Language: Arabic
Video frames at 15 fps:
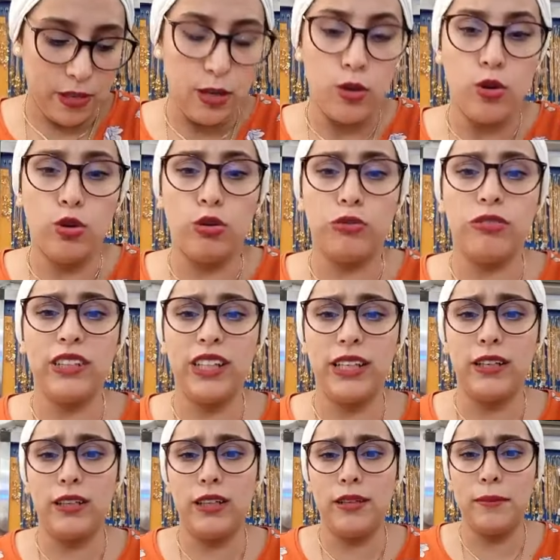وفين
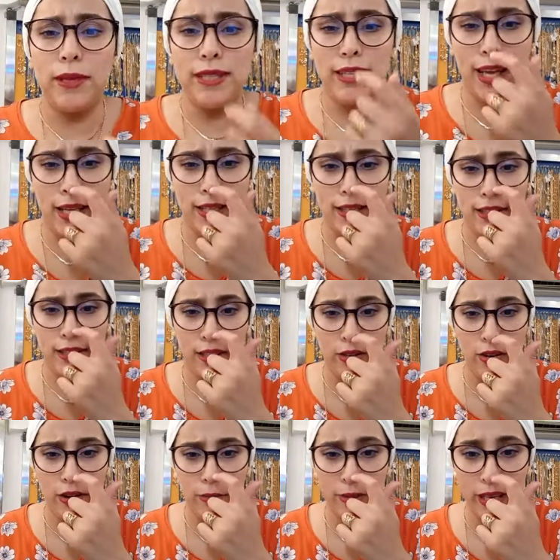هي ايمان تحيد لي
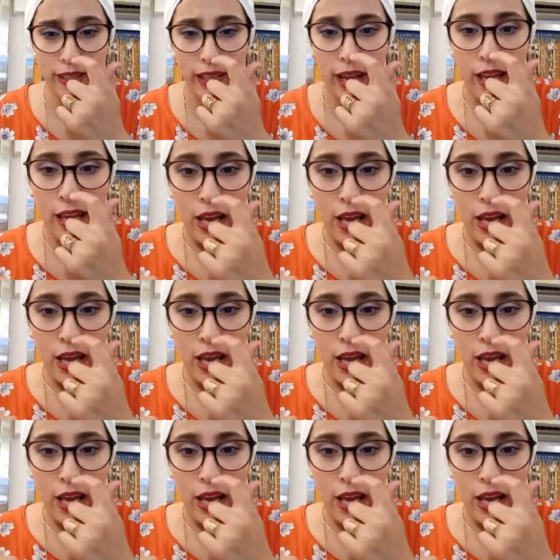الكورميطه